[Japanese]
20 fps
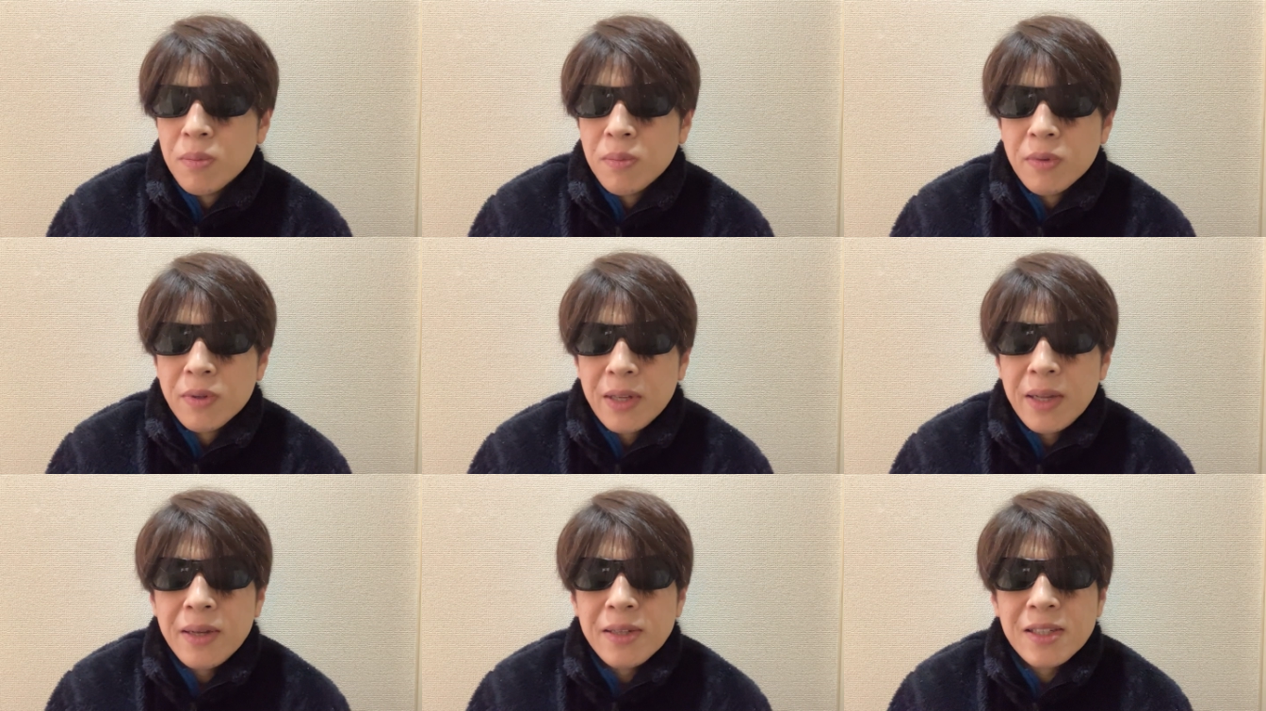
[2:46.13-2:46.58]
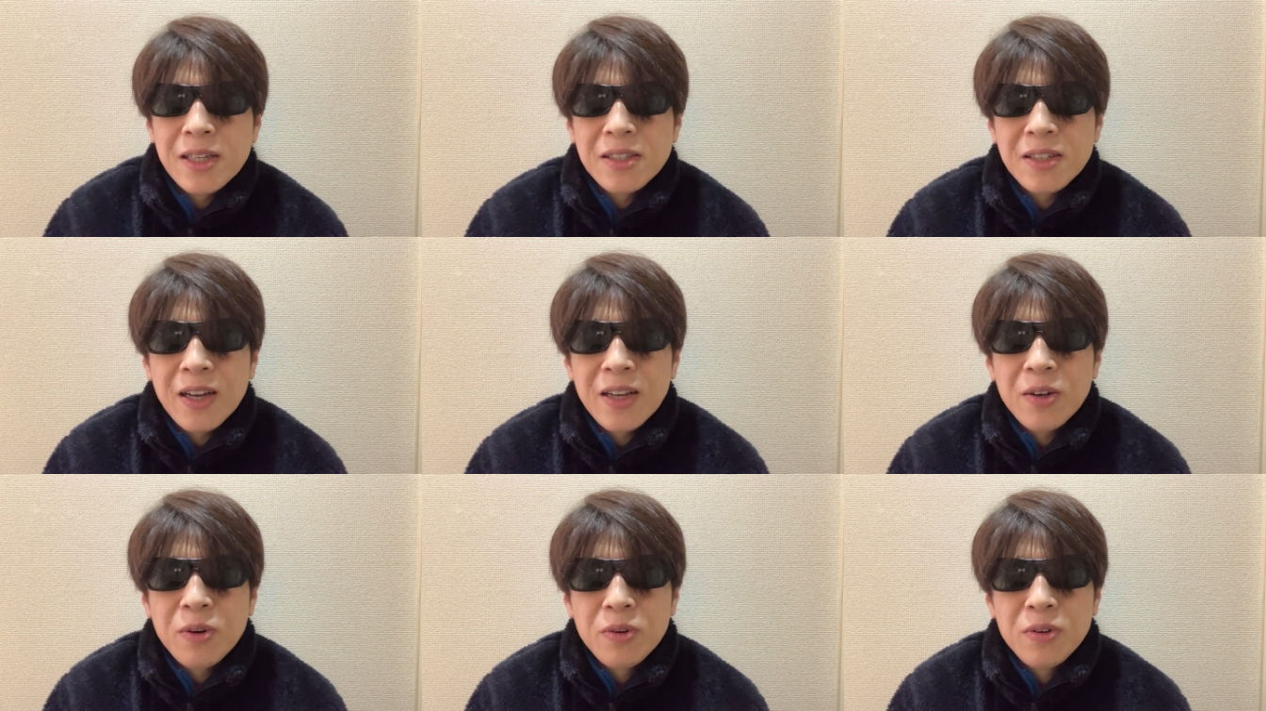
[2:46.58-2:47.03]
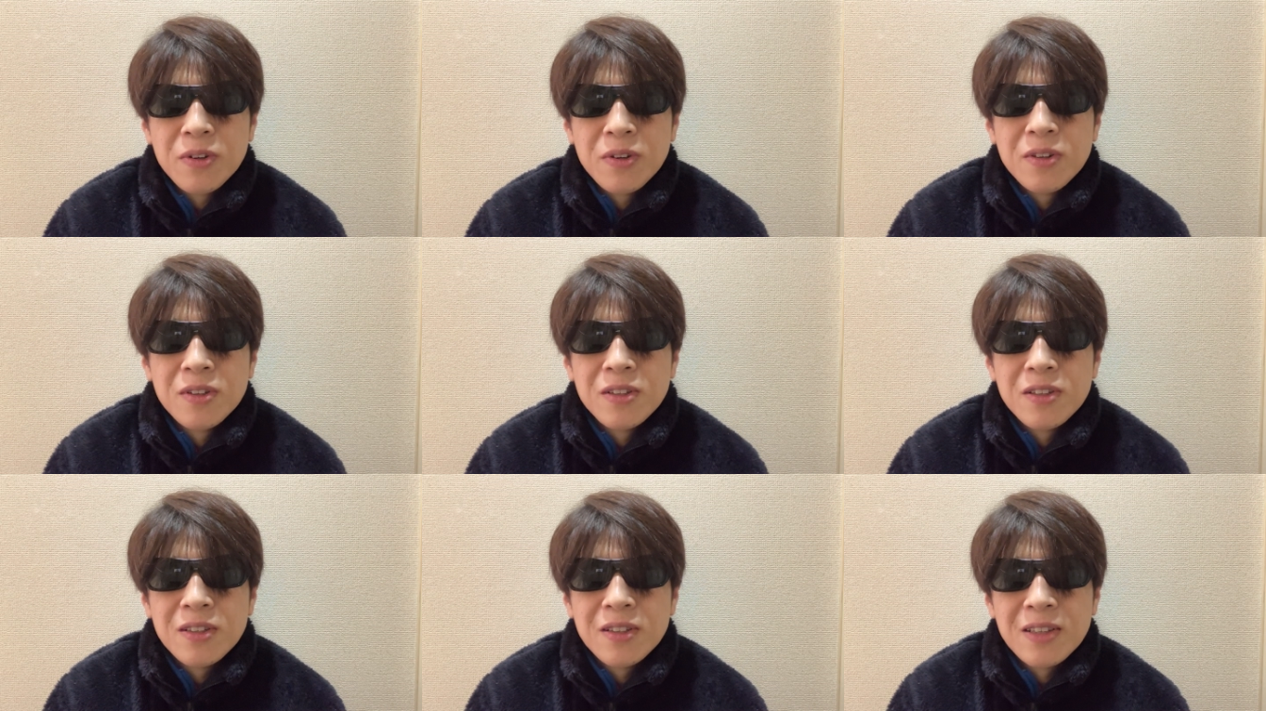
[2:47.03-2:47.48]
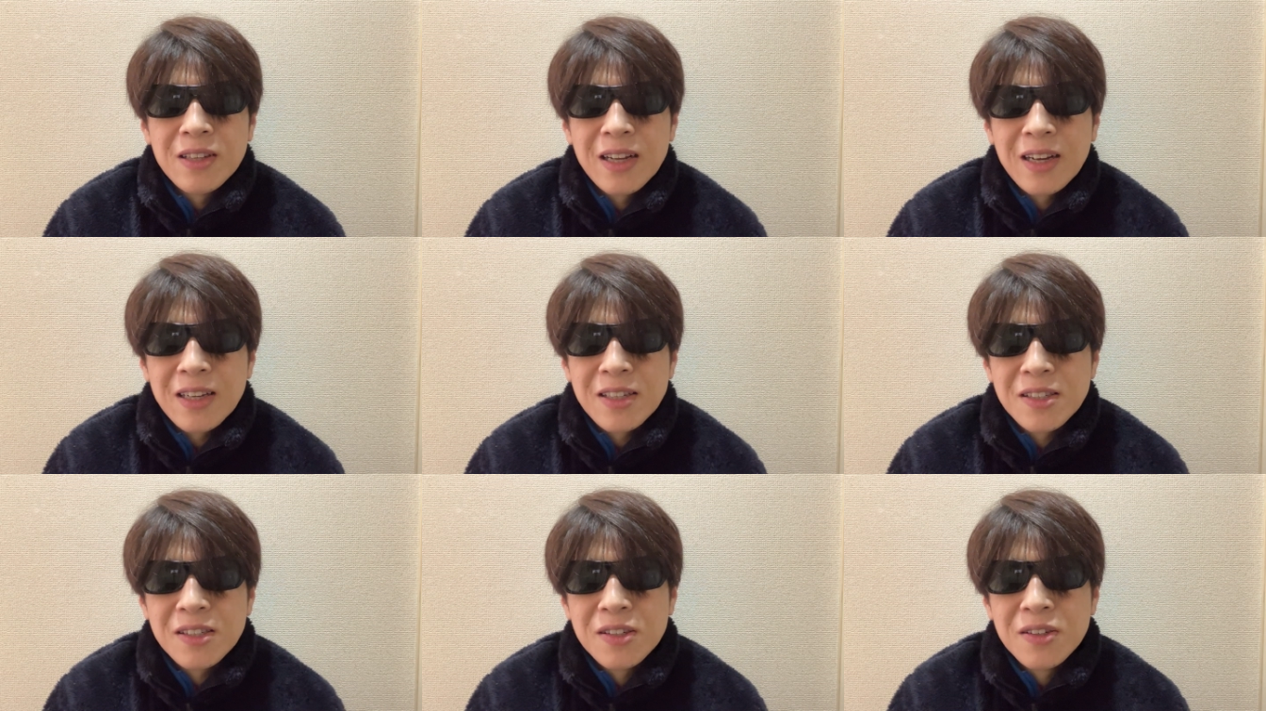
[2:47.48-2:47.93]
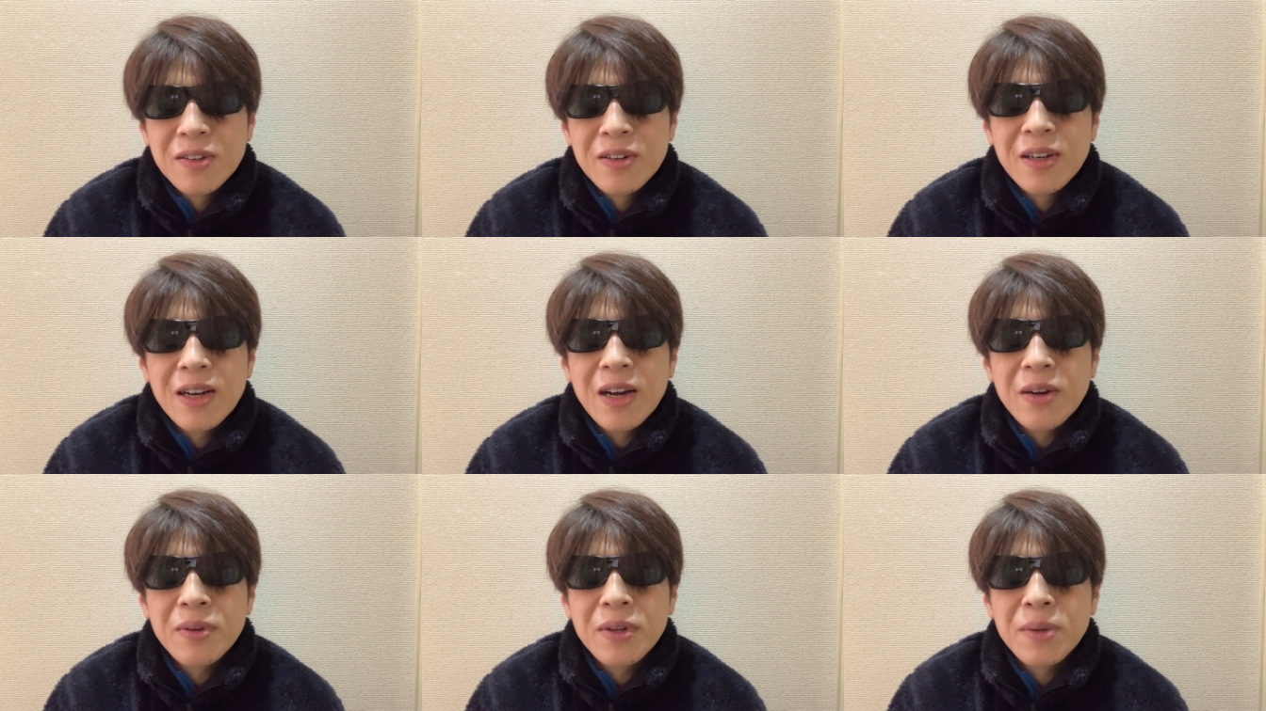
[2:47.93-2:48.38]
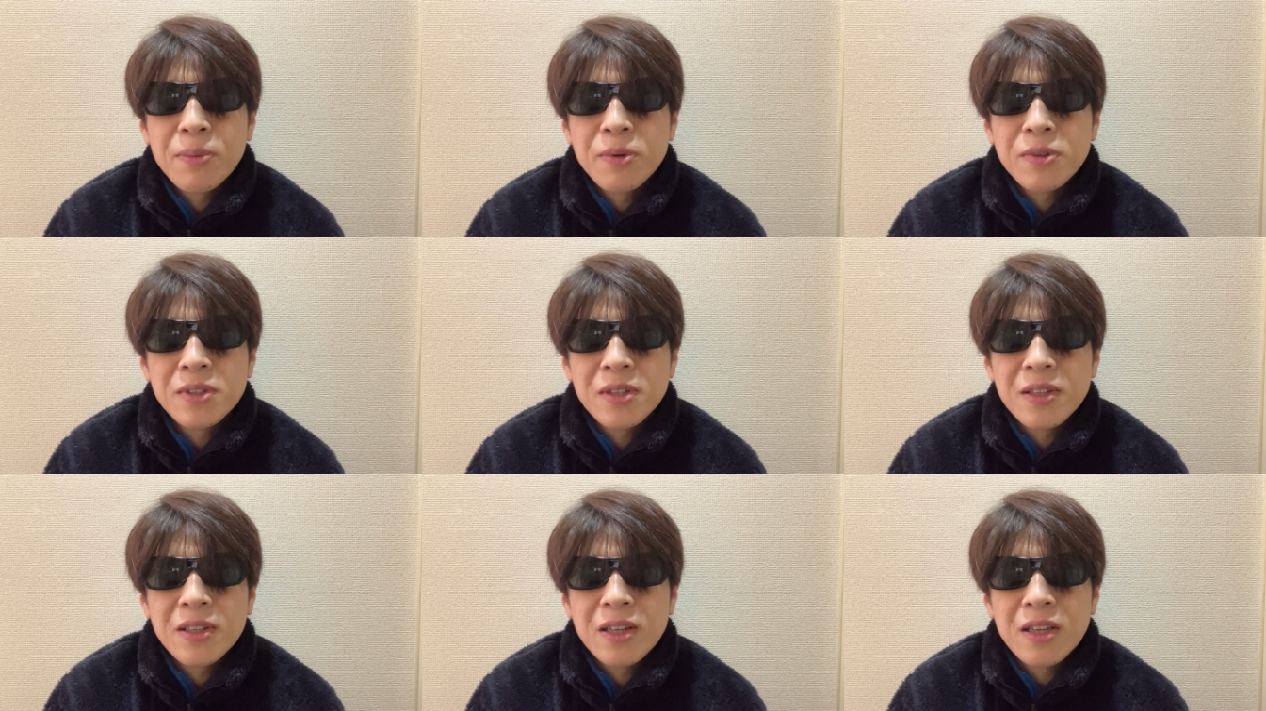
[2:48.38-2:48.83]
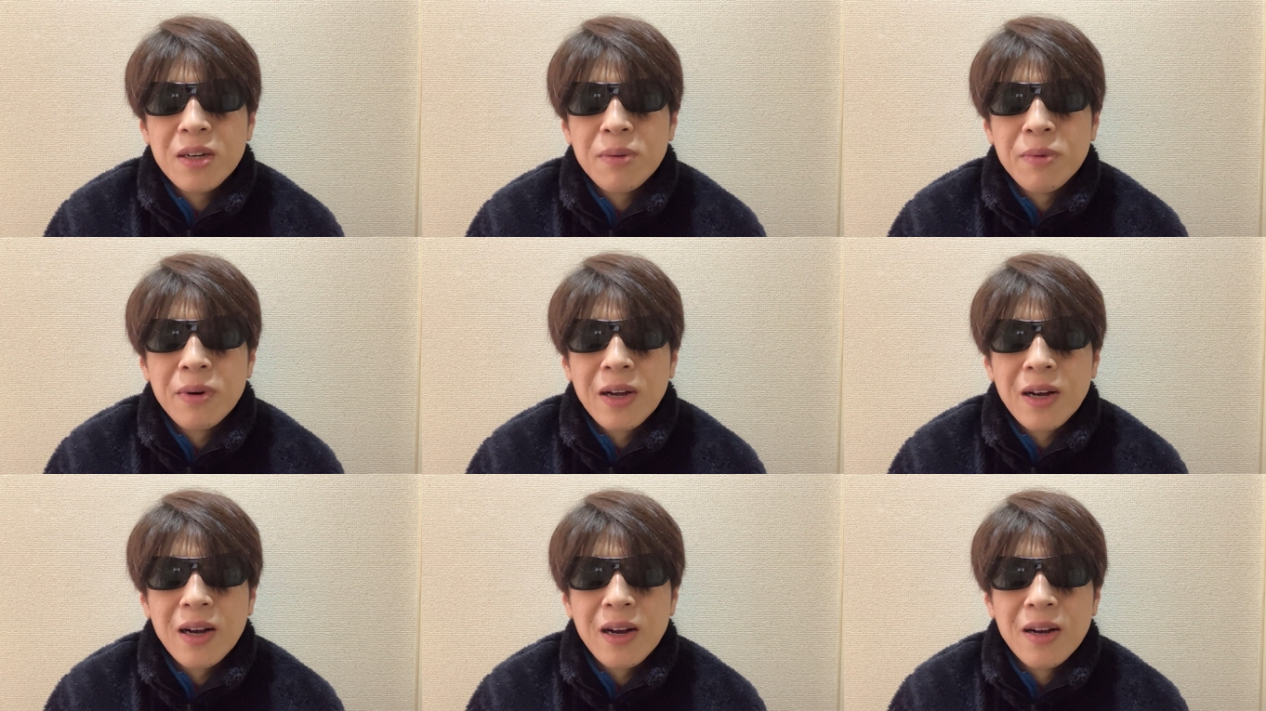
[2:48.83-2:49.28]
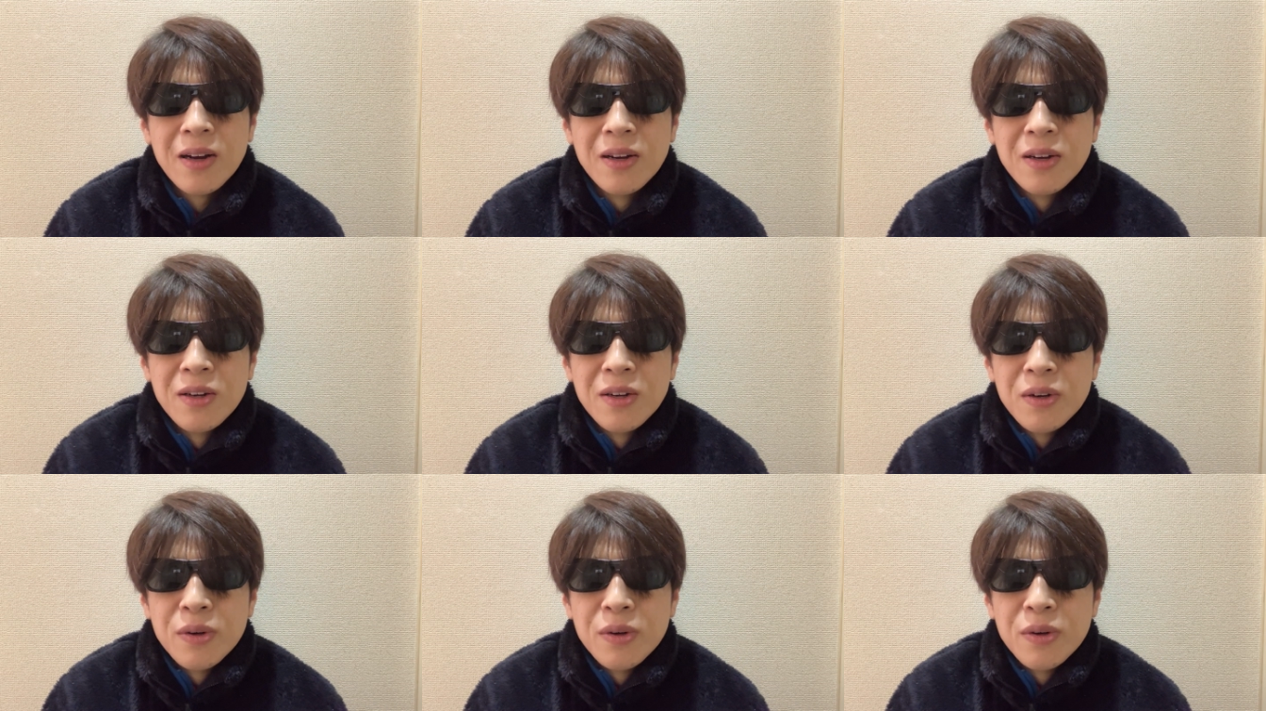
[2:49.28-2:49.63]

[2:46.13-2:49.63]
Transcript: で、殺害予告、なんかする側の気持ちっていうのもなんか、